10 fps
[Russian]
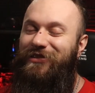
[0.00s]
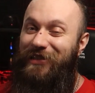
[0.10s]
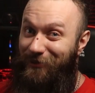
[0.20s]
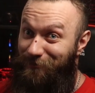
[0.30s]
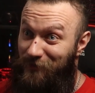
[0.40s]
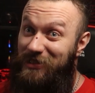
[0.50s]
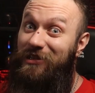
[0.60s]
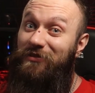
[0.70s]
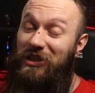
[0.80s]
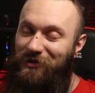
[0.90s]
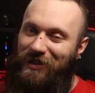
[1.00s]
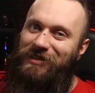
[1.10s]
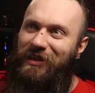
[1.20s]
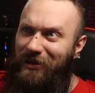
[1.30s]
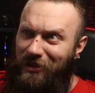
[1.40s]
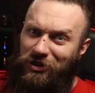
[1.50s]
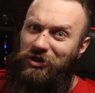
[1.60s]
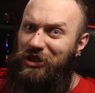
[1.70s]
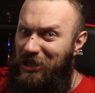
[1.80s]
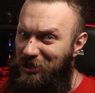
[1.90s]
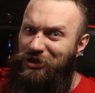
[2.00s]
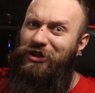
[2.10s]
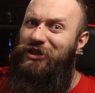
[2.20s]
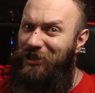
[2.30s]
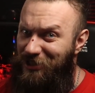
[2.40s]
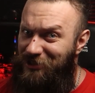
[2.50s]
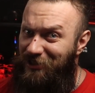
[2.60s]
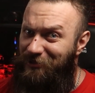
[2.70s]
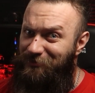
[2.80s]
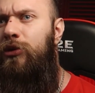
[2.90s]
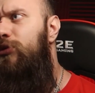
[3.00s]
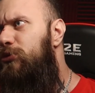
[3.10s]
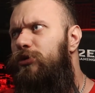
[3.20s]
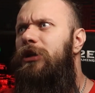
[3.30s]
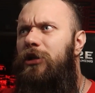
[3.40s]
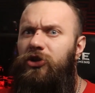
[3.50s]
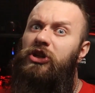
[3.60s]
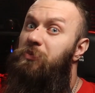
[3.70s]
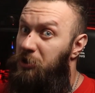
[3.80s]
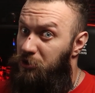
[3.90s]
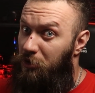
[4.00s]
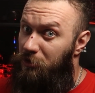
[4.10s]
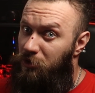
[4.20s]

Да, словно известная RX 6400. Ну, или 6500.